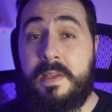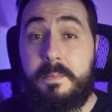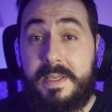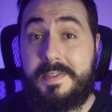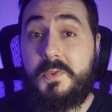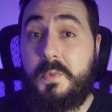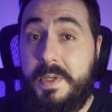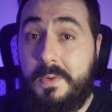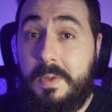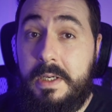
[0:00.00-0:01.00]
Pensa
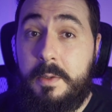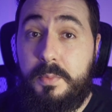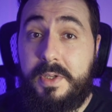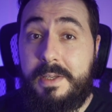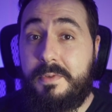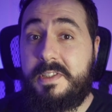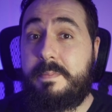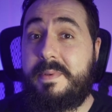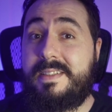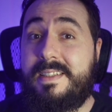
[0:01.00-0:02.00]
comigo, por que você
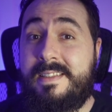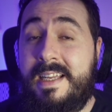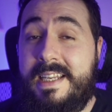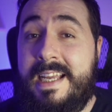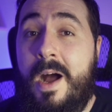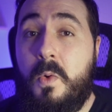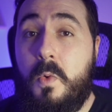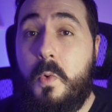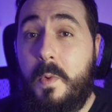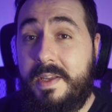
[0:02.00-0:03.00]
pesquisaria
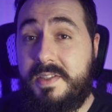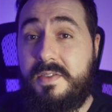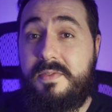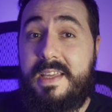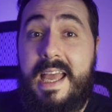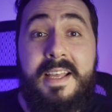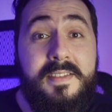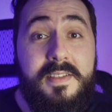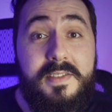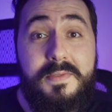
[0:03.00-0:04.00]
algo com esse
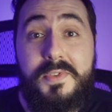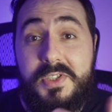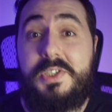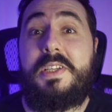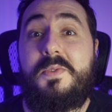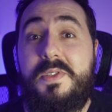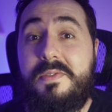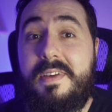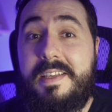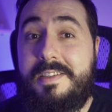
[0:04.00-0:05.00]
viés se você já não
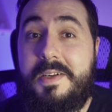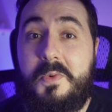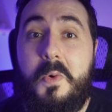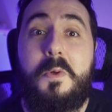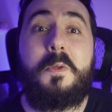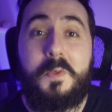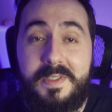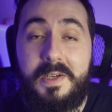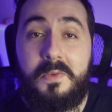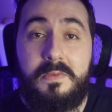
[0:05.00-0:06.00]
tivesse a
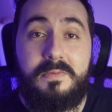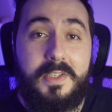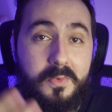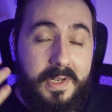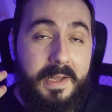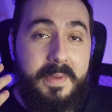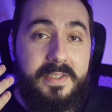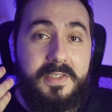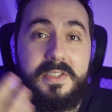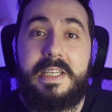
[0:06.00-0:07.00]
conclusão na sua
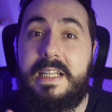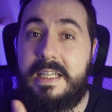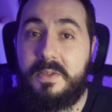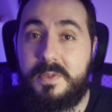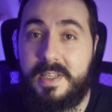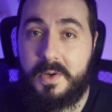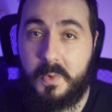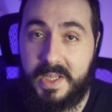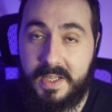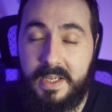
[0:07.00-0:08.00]
cabeça de que Linux é
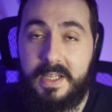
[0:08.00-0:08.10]
ruim?